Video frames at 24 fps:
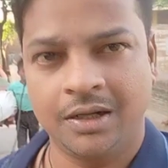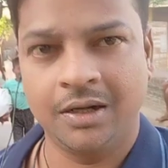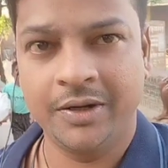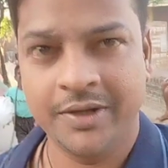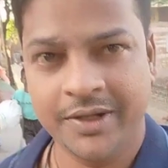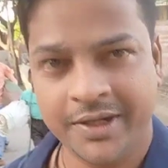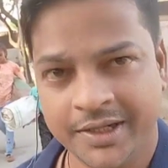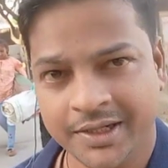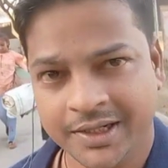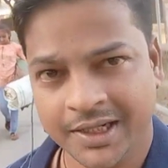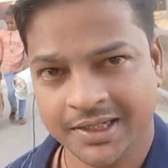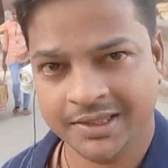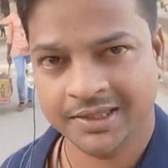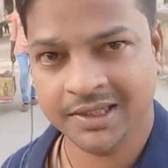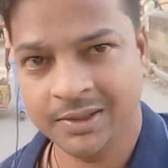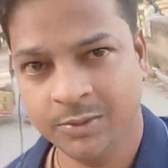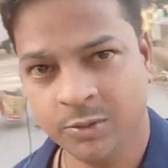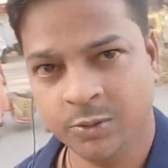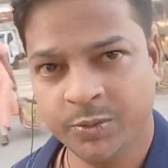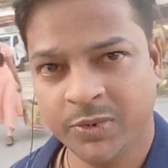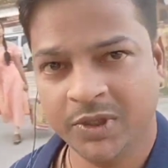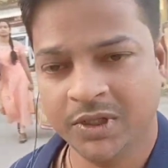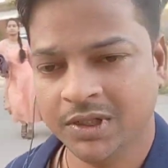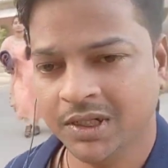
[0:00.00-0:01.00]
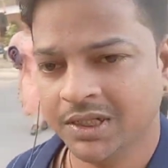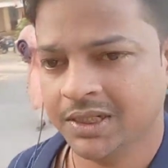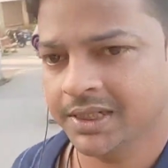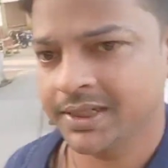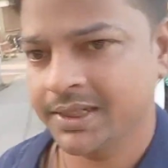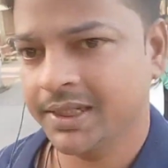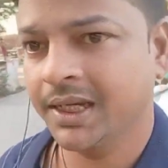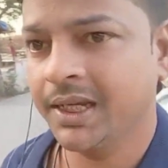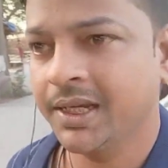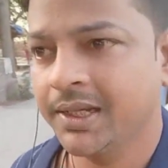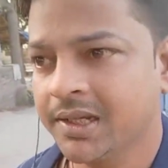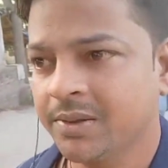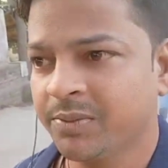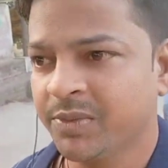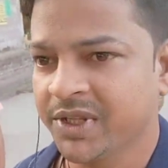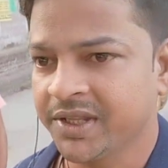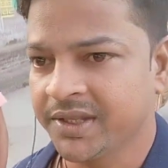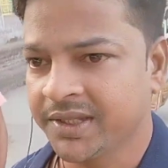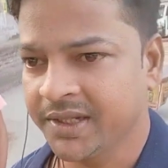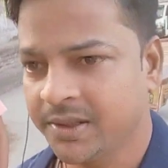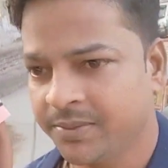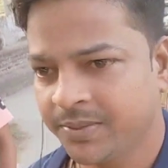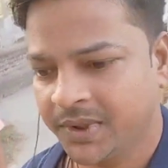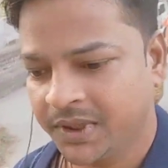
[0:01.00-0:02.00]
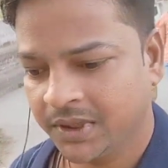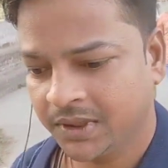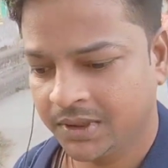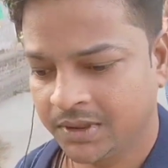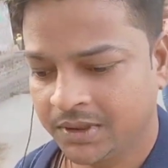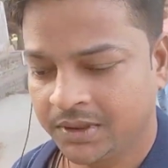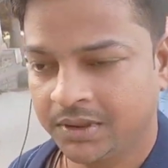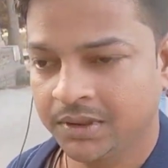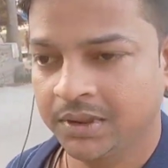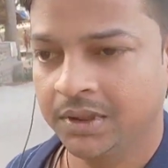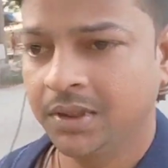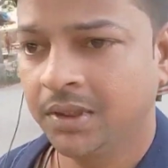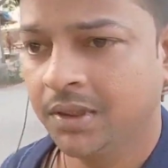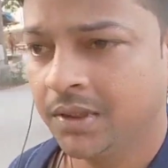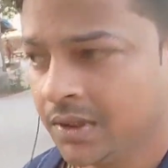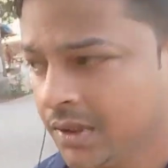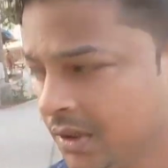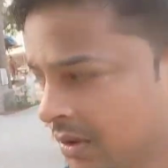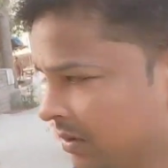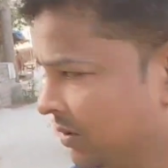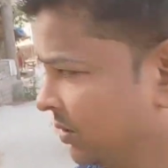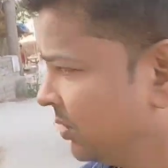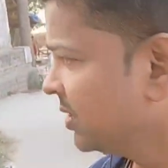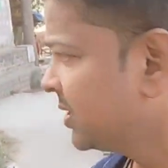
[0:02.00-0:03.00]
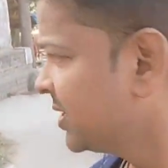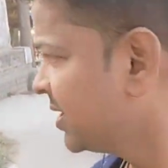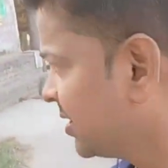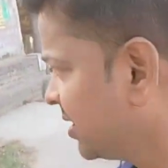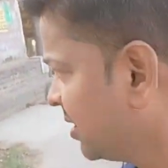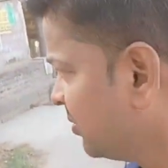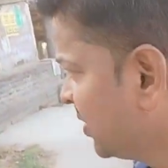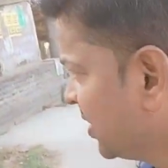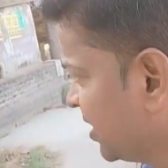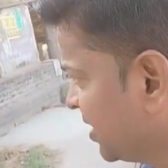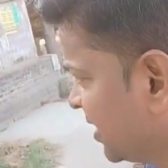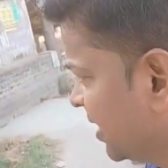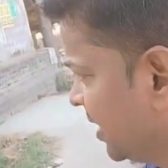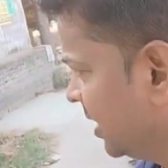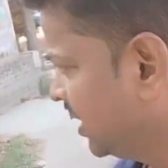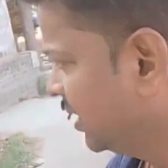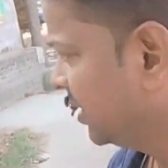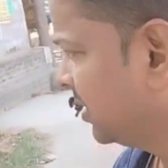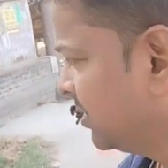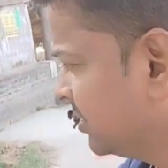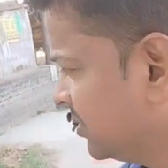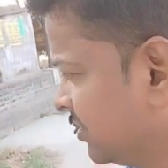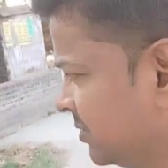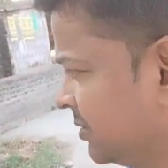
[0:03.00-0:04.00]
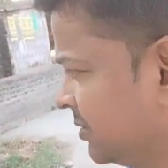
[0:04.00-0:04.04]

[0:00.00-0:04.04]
और यही रास्ता हम लोग पकड़ के जाएंगे मंदिर पर वो तो किसका मंदिर है